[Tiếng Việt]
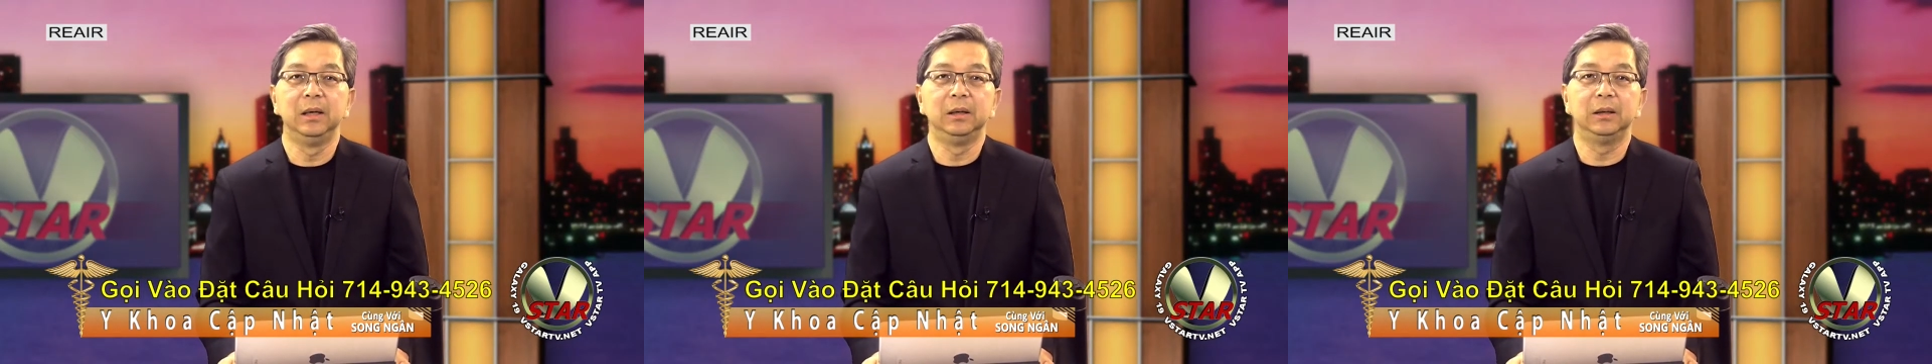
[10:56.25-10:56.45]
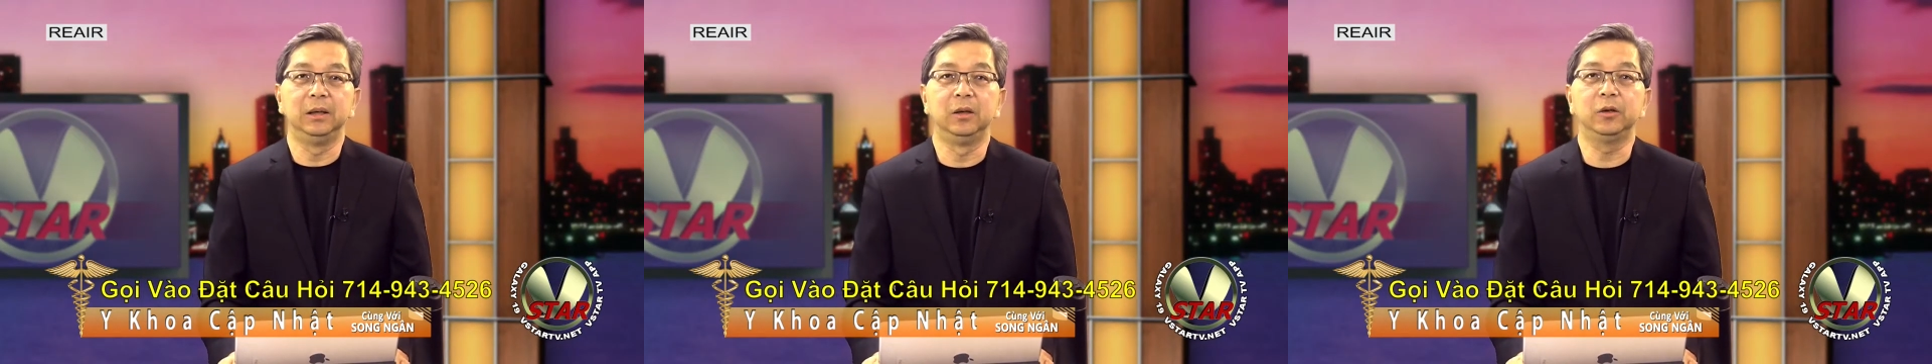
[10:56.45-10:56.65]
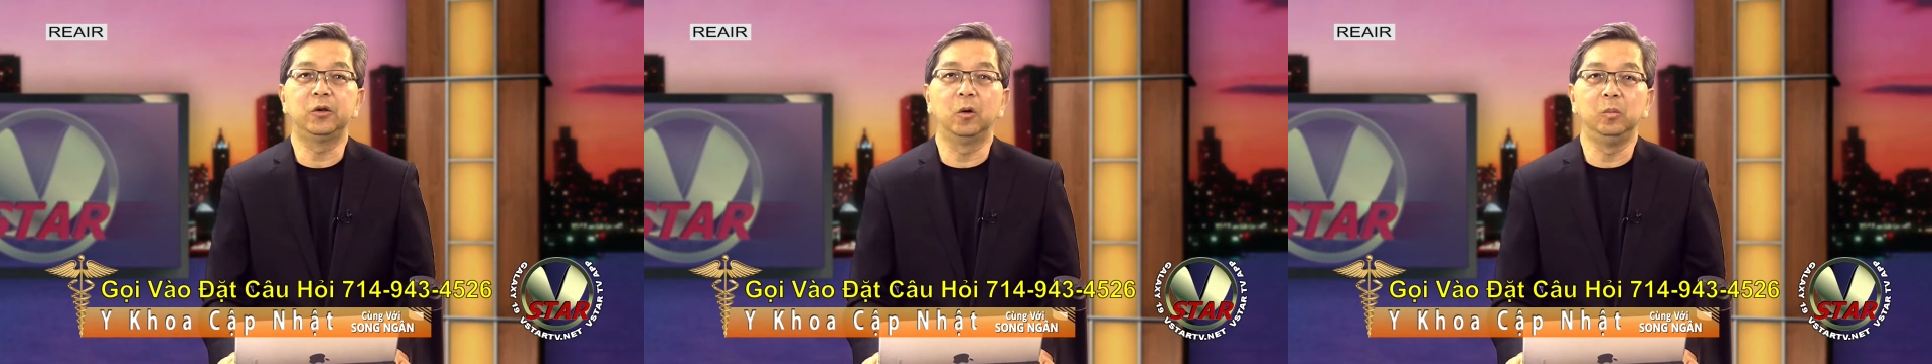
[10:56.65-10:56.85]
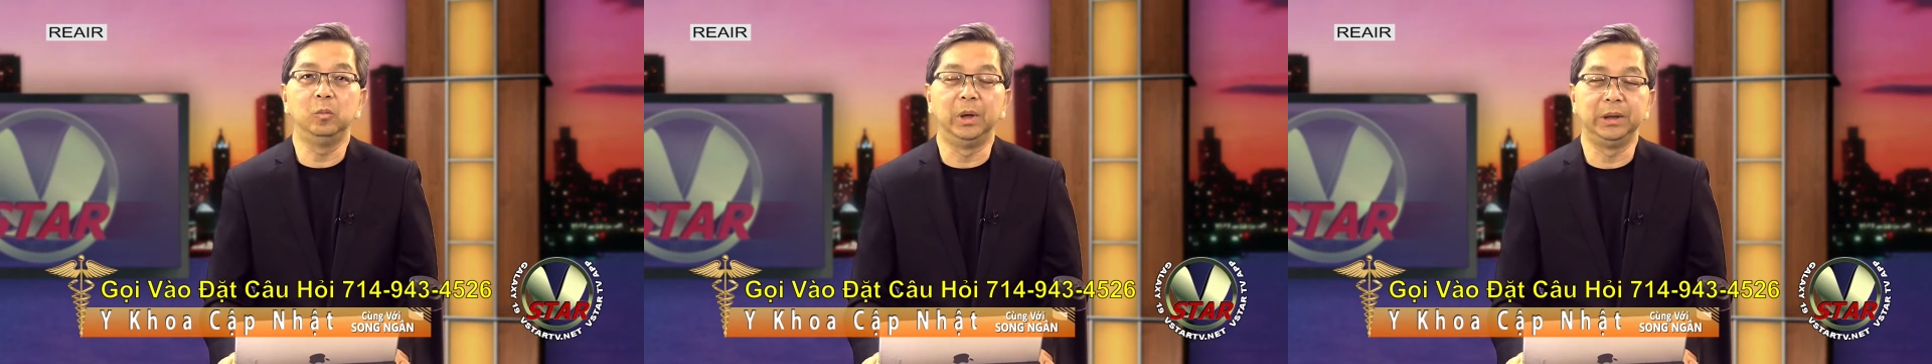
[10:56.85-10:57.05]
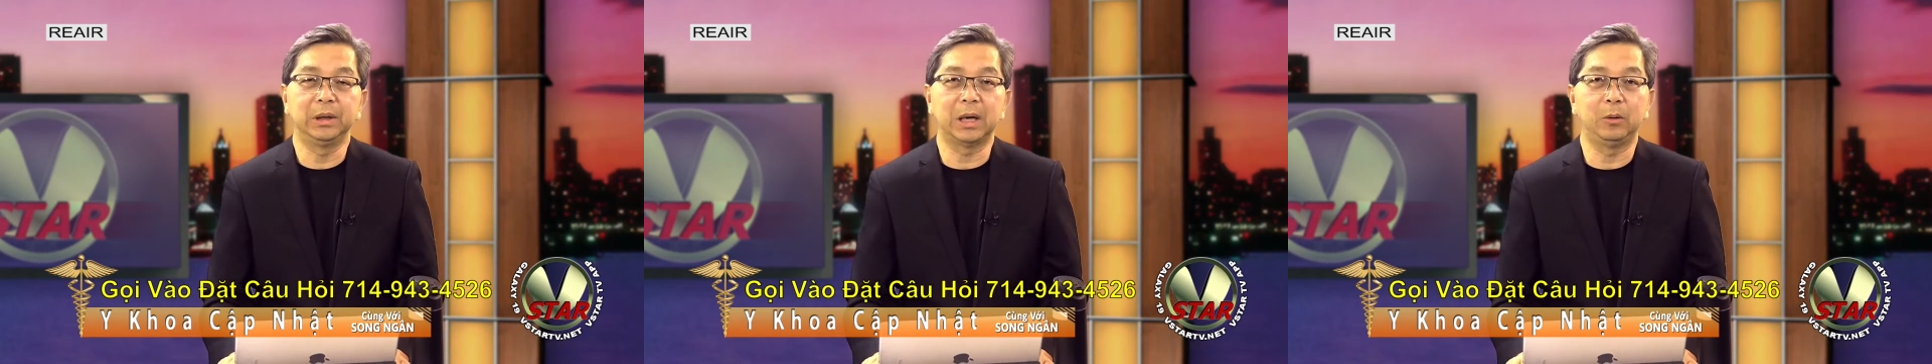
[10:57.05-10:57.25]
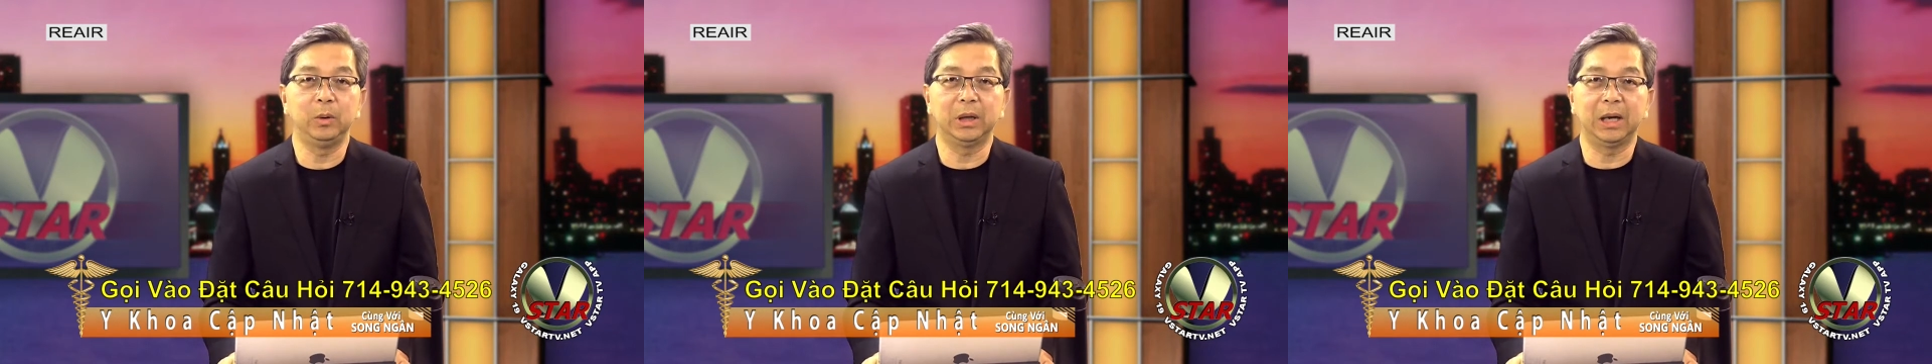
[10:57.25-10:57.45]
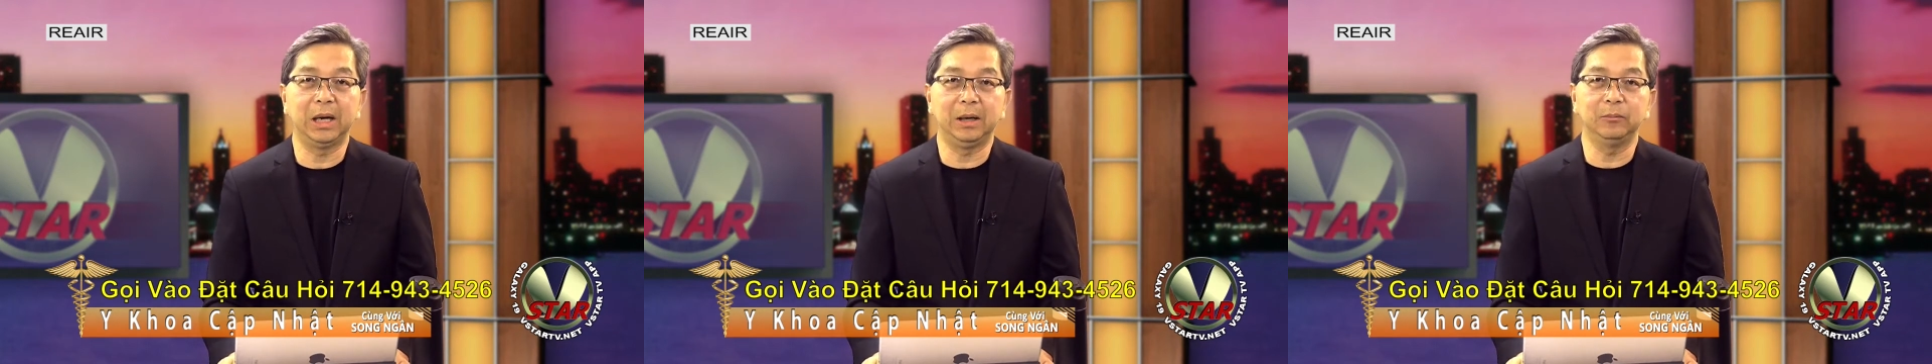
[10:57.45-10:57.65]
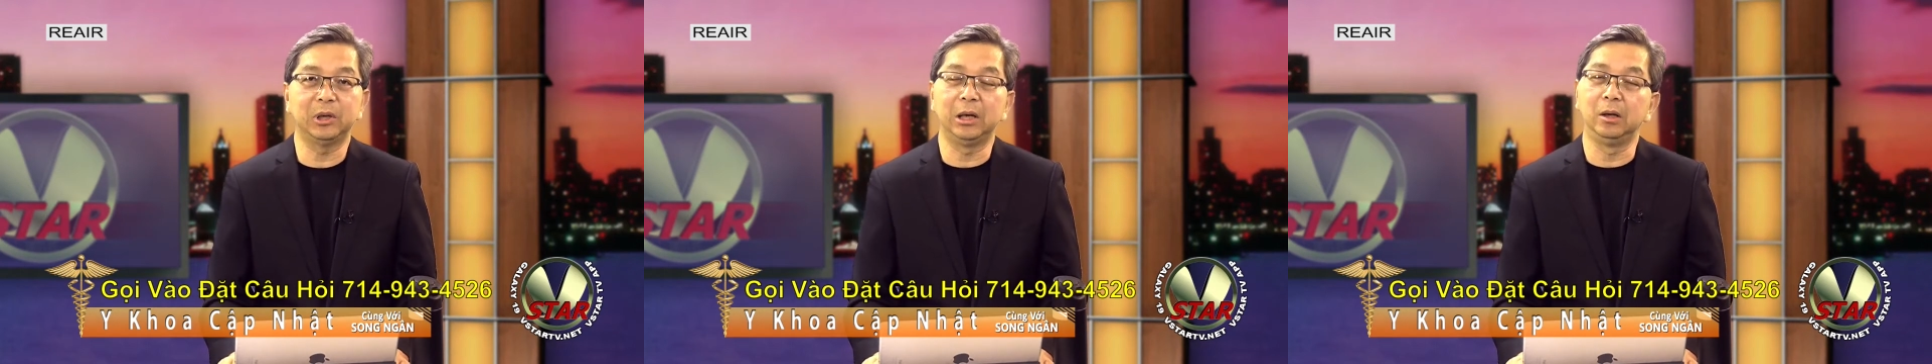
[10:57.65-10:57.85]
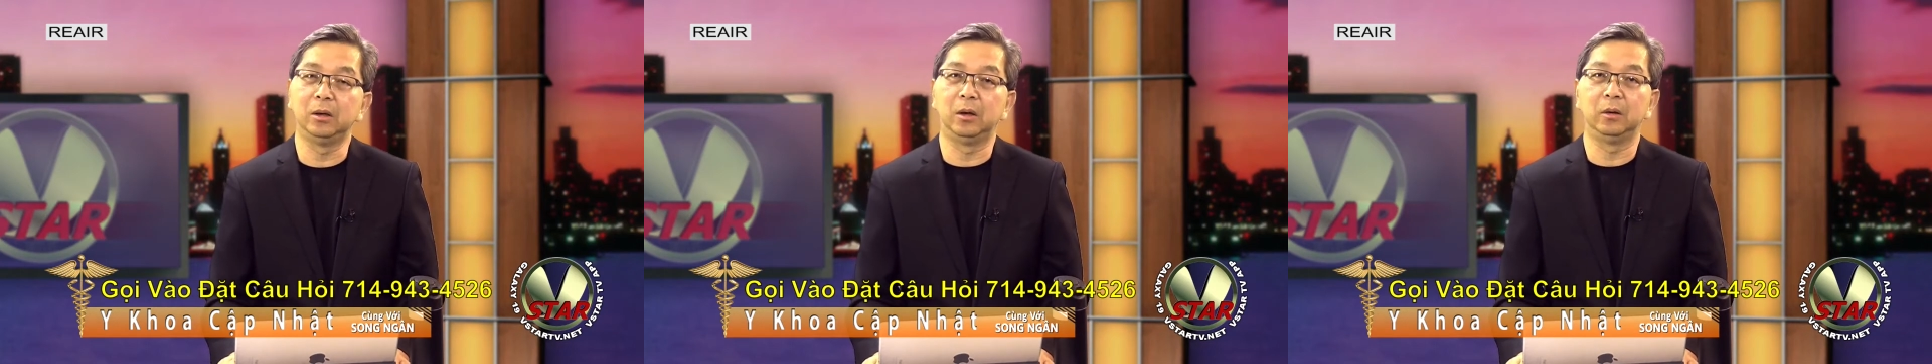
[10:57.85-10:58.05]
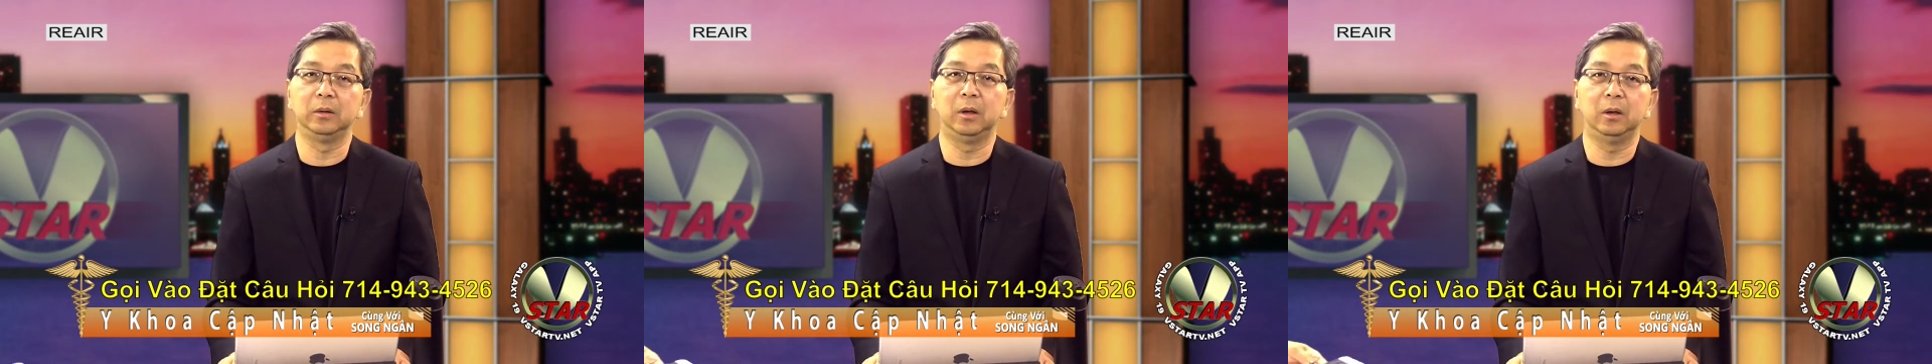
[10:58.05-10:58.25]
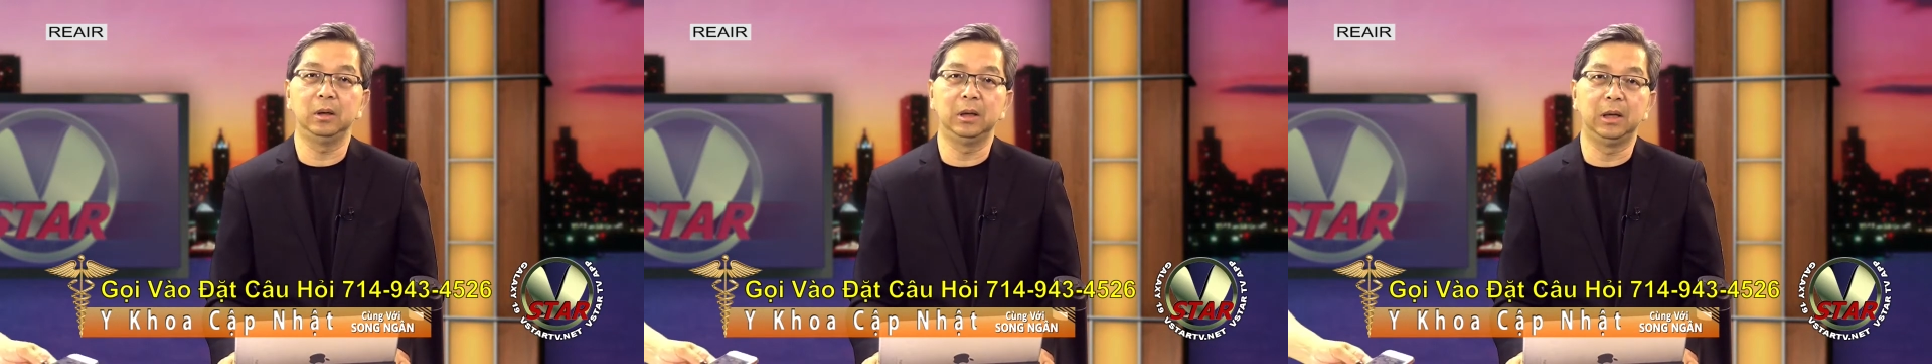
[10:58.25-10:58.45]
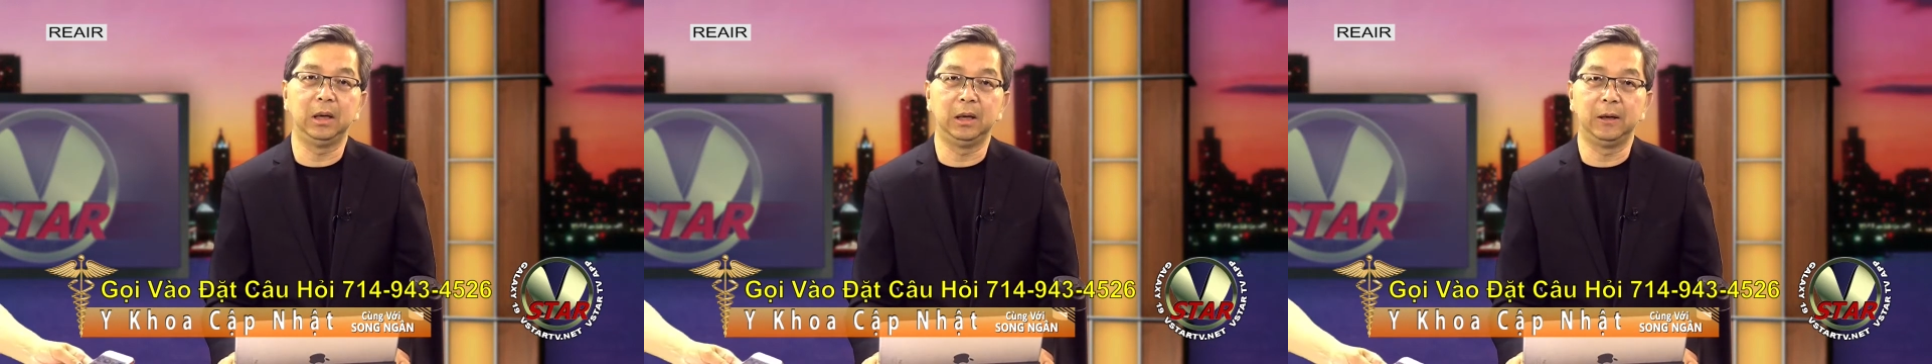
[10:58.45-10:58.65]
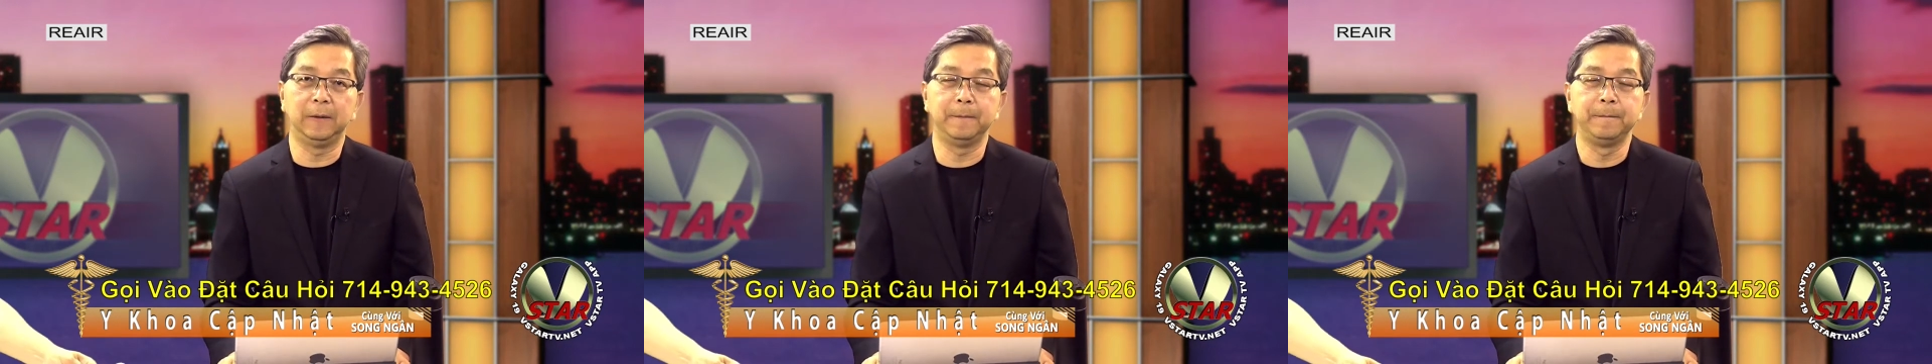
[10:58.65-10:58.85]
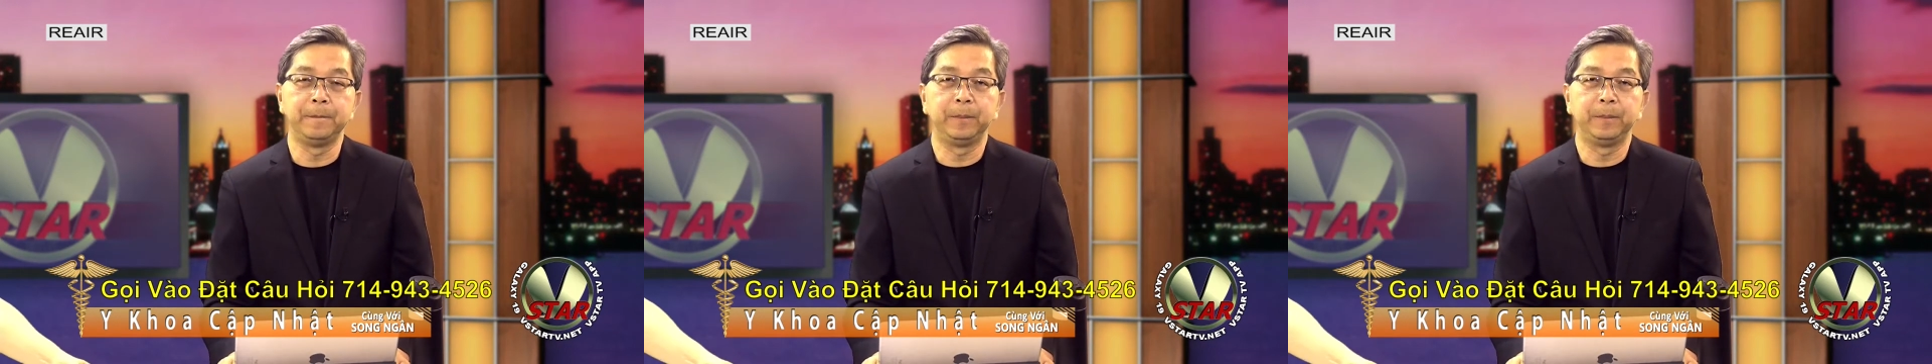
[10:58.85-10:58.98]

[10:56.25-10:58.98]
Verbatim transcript: Thì nói chung bệnh cao huyết áp ta đã gọi nói là